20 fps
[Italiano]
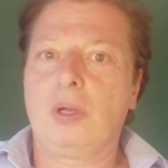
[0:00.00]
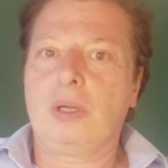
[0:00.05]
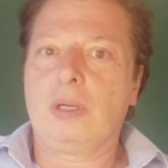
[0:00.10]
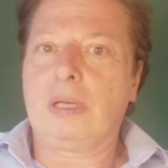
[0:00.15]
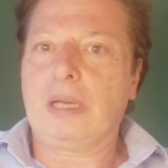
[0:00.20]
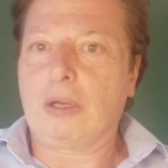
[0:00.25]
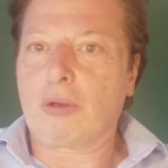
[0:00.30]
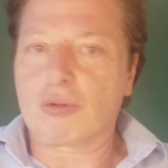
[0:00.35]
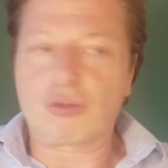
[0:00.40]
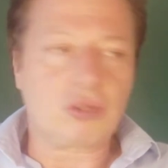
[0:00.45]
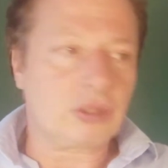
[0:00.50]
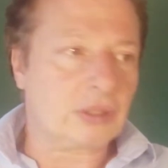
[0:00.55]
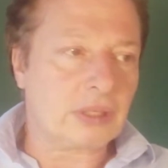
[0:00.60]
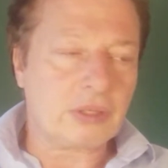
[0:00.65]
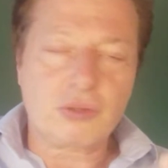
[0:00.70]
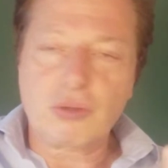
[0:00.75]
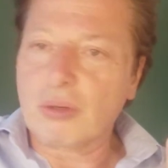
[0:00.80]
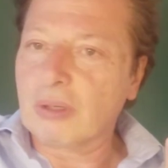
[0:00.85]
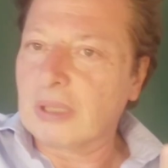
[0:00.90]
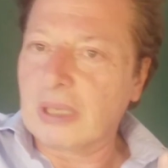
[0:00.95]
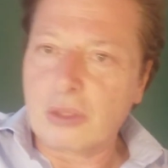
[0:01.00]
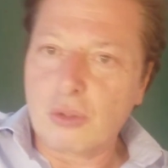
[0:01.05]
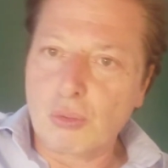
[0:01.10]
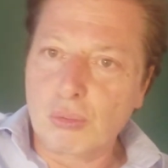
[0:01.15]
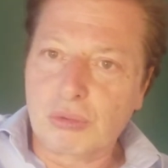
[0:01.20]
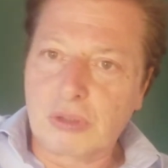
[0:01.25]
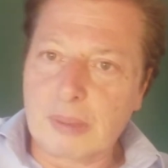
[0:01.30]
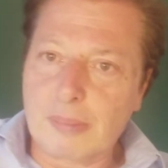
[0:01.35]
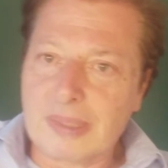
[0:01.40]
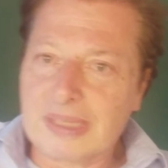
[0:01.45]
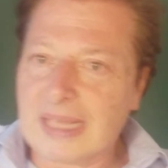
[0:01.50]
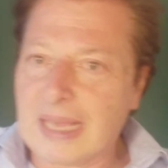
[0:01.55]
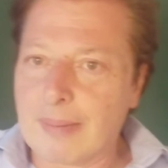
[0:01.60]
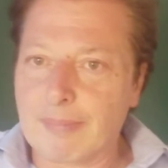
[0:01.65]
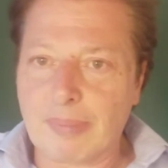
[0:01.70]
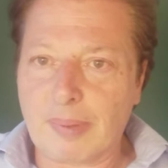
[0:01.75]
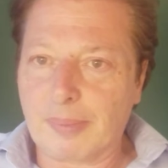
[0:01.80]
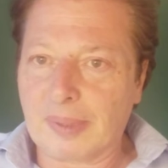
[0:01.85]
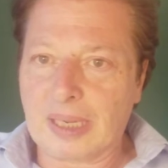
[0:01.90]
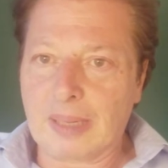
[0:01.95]
la concentrazione degli ultimi
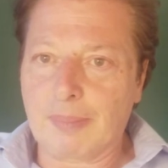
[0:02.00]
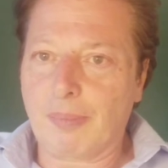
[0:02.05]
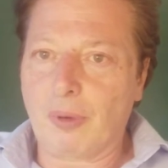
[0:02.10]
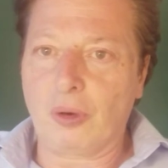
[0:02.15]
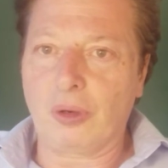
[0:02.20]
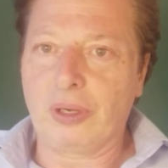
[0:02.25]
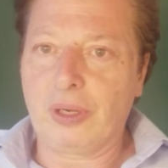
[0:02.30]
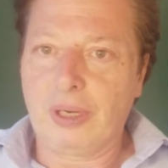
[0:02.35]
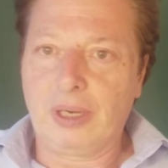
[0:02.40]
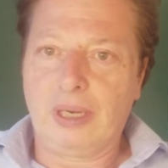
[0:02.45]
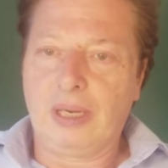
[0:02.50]
tempi, perché poi